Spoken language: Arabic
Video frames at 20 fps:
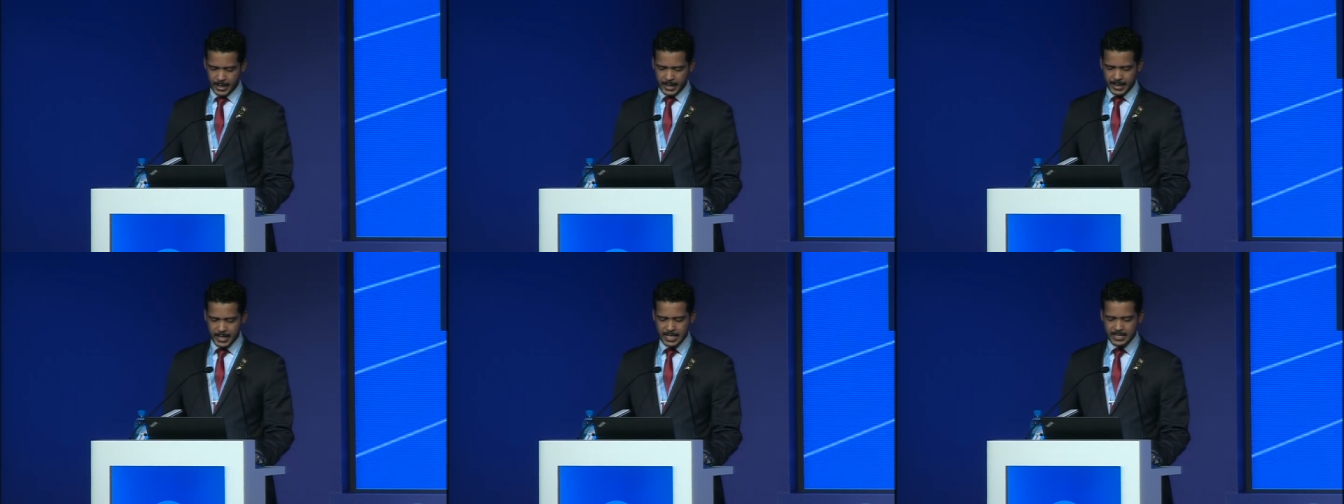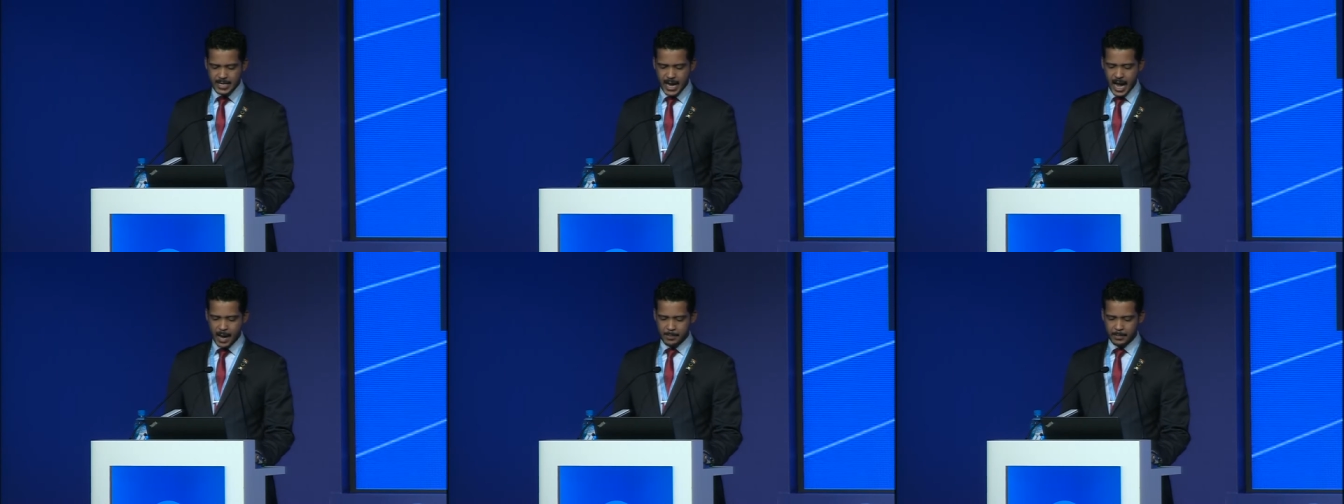
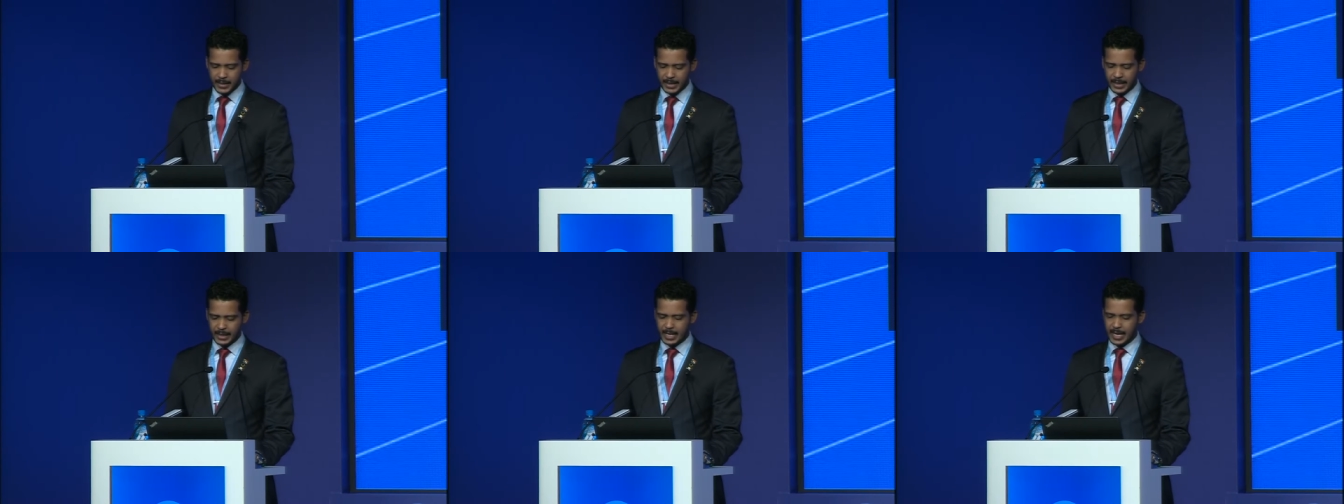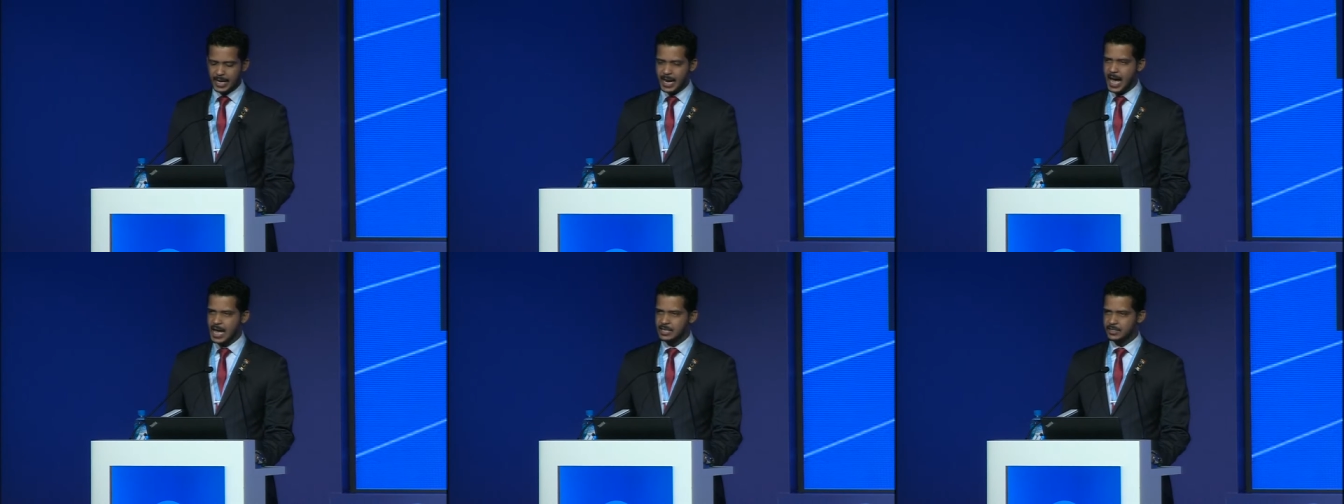نزعى من
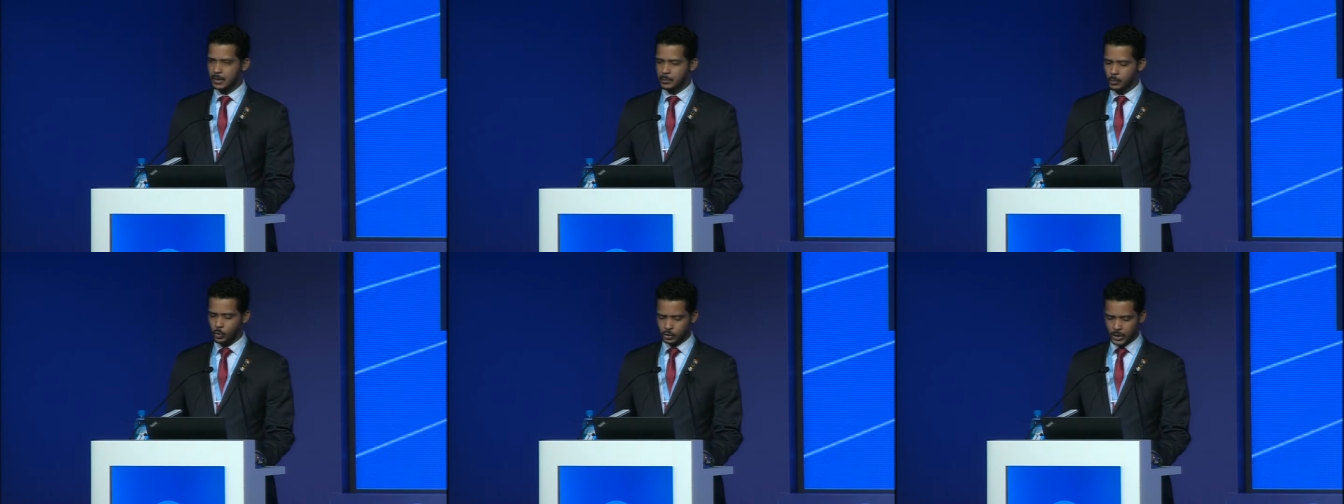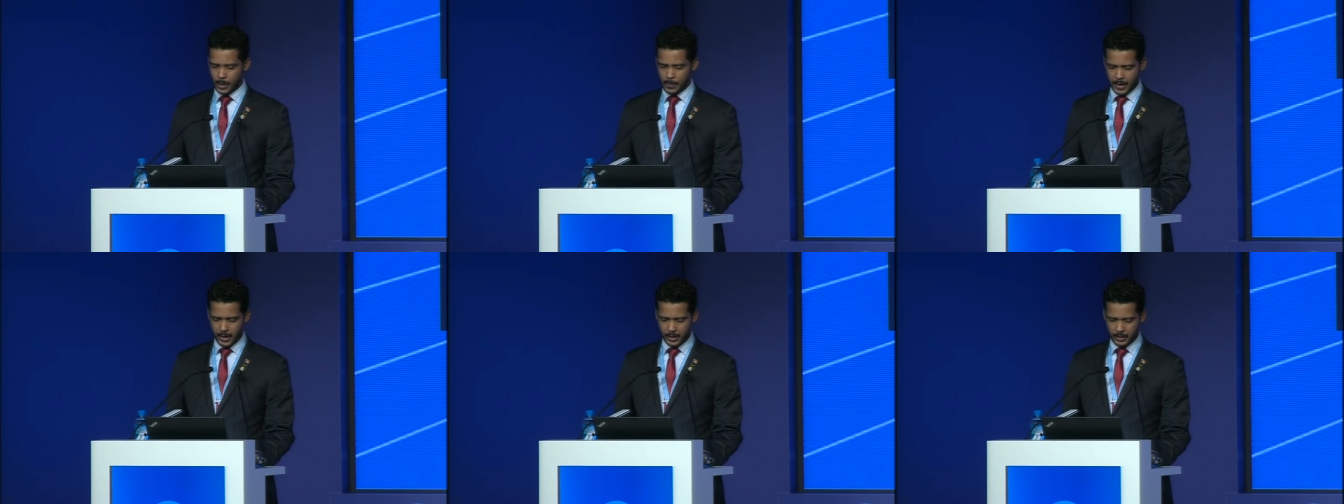خلال هذا
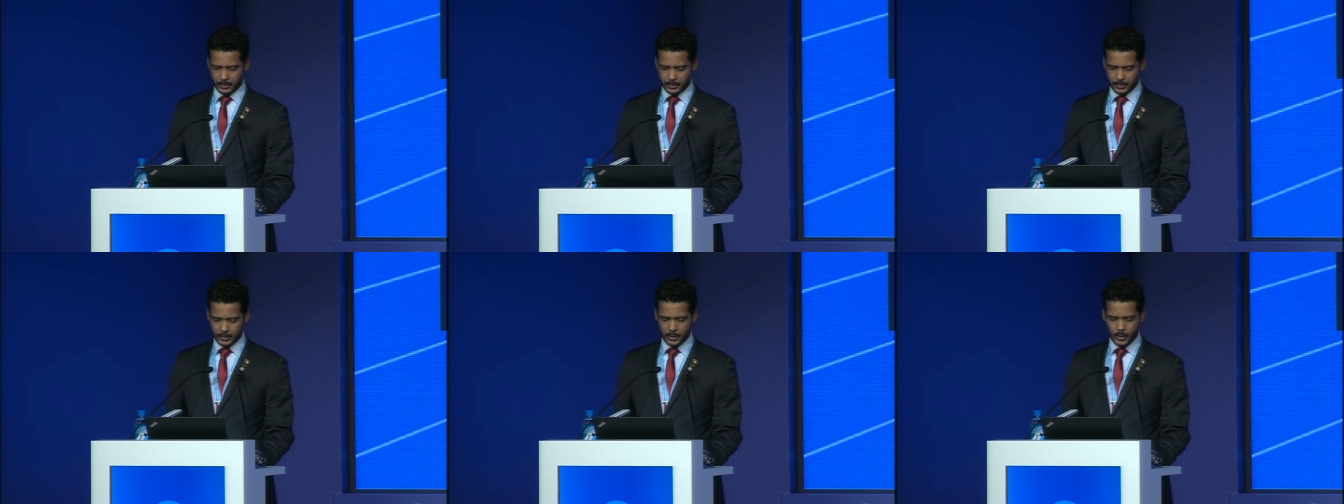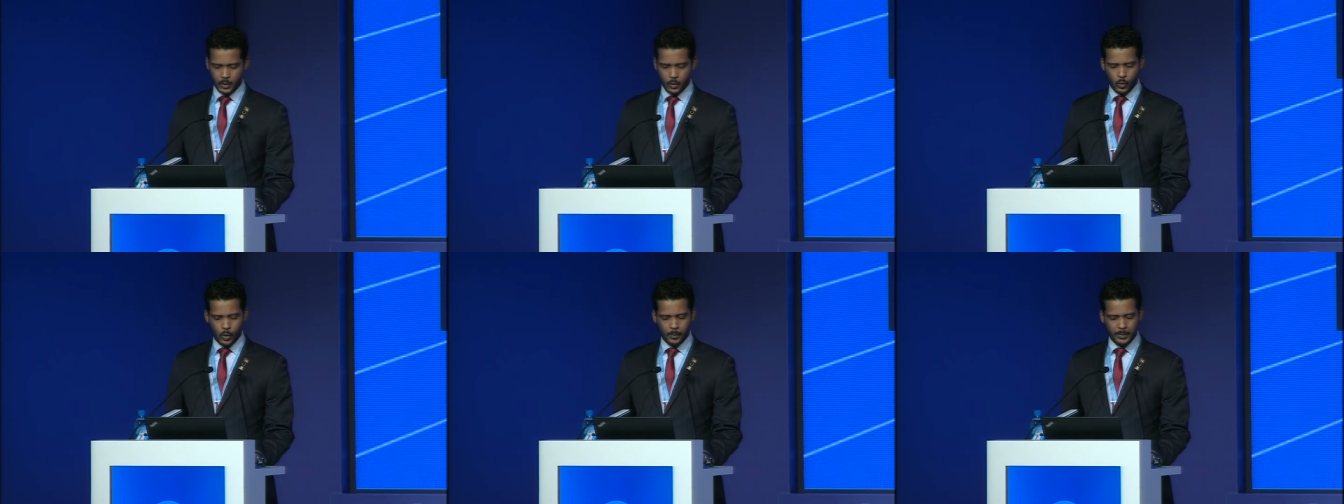المؤتمر
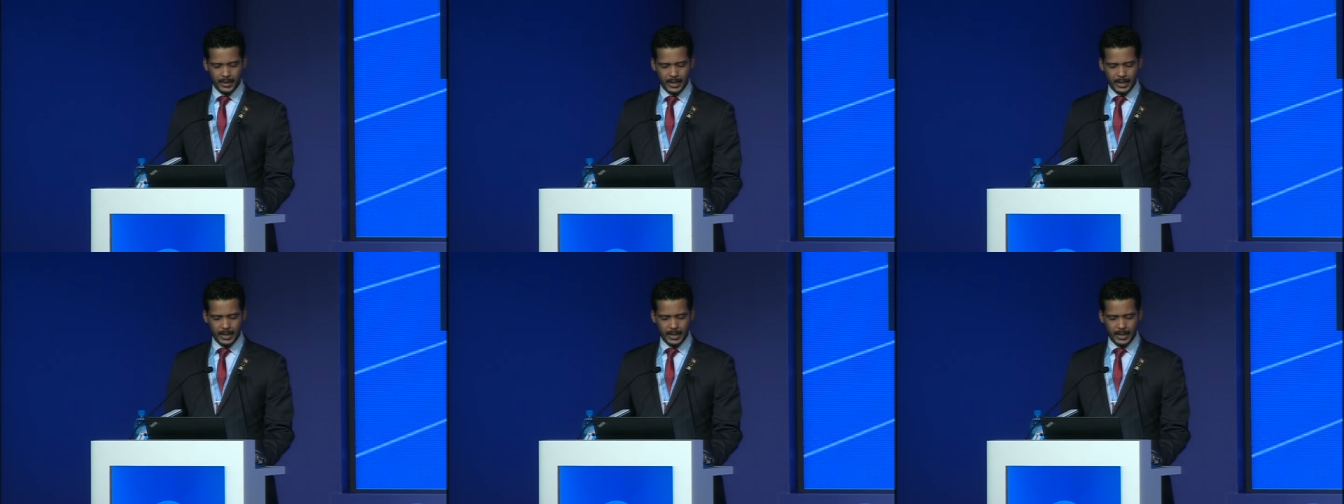ومن